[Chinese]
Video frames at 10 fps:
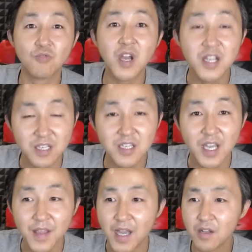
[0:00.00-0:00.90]
官还值
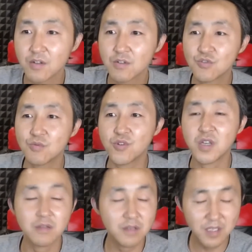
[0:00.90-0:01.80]
钱呢，对不对？